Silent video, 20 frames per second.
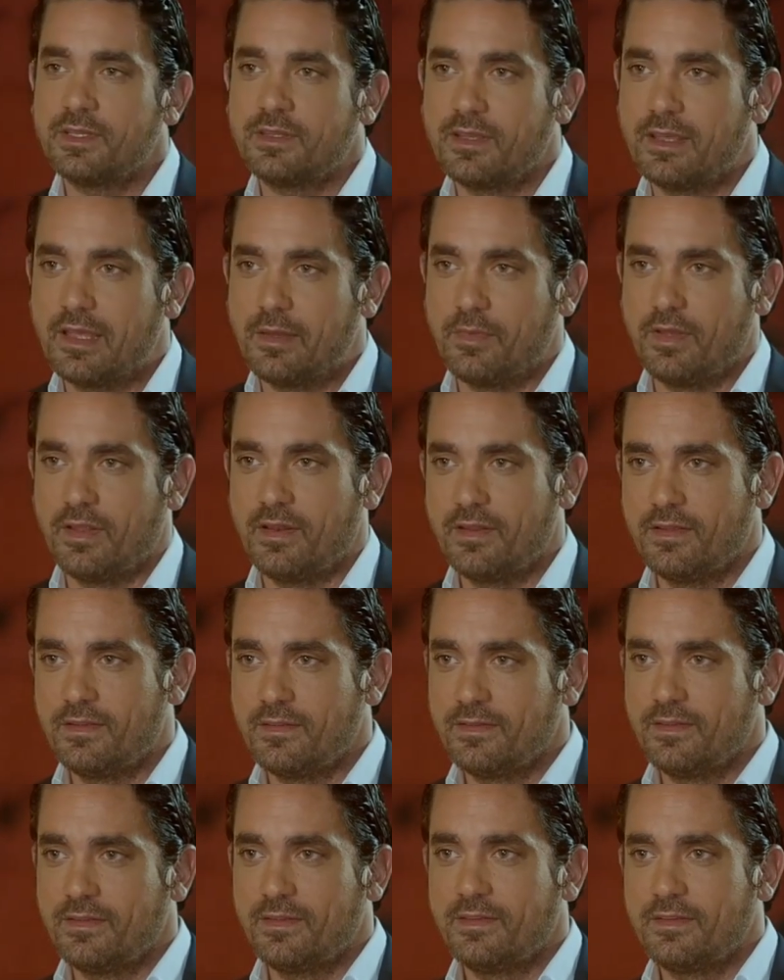الجمال
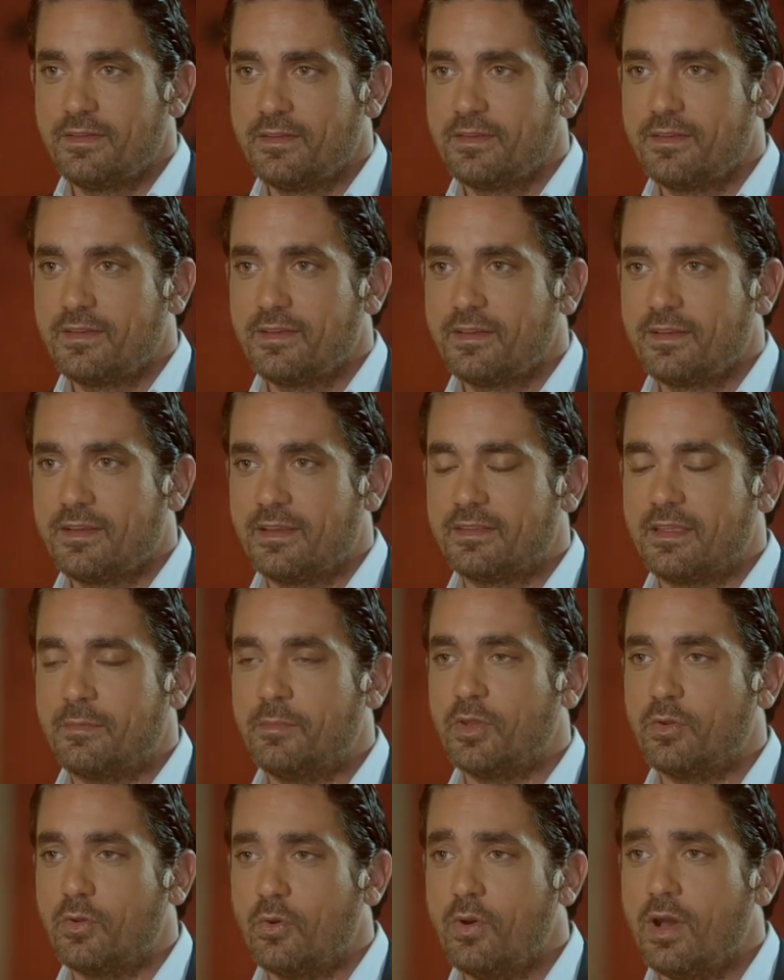كانت
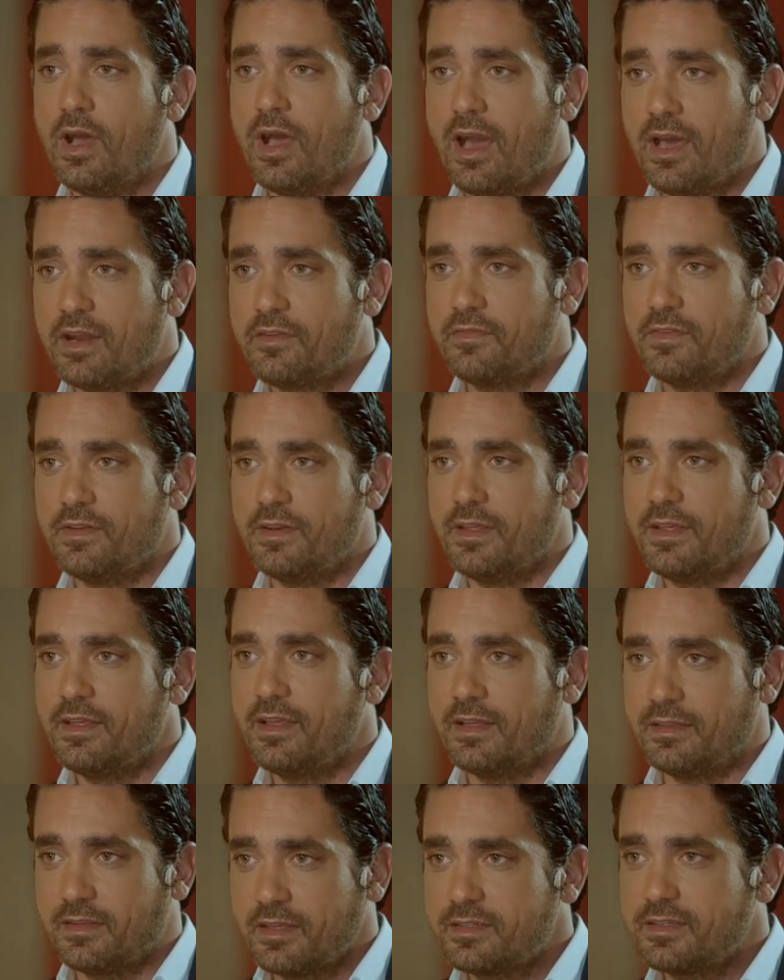من جواها عارفه ان
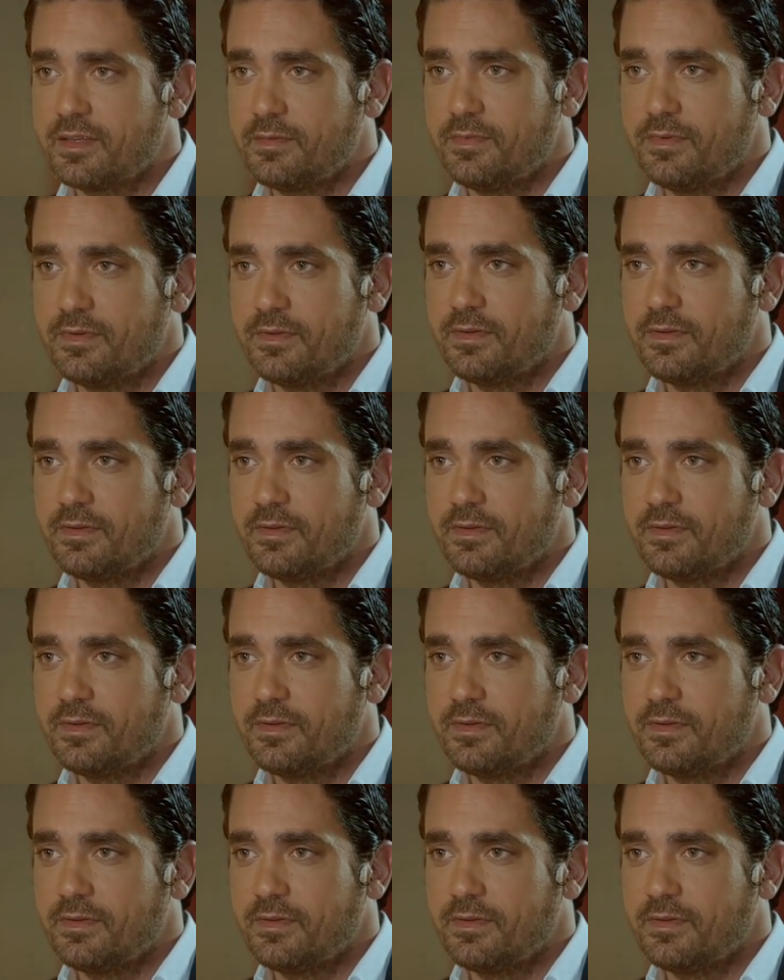هي هتكسب